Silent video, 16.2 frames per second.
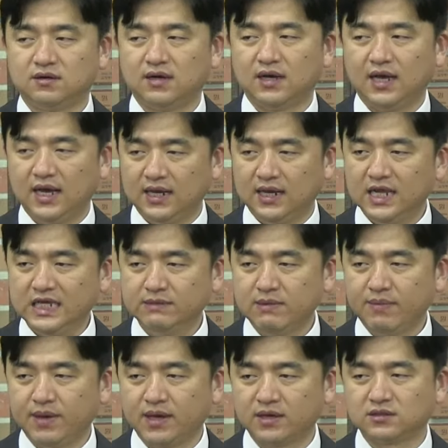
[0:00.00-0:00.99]
하나님의
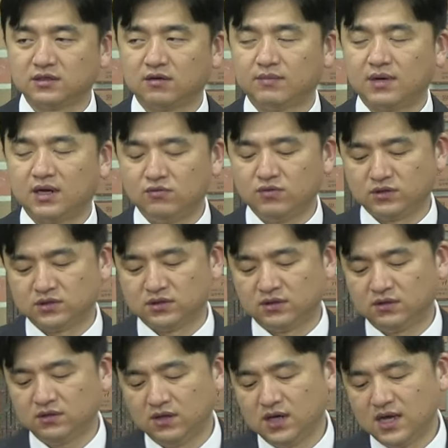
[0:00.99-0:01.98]
백성만을 위해서